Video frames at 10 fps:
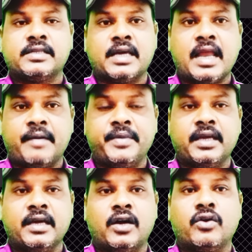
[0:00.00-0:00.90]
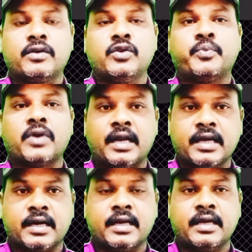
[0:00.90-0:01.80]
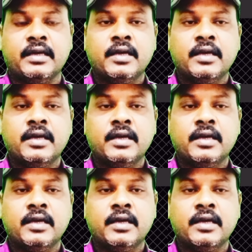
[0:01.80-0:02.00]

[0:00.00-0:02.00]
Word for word: सैलाब भी है और जो पुराने घर हैं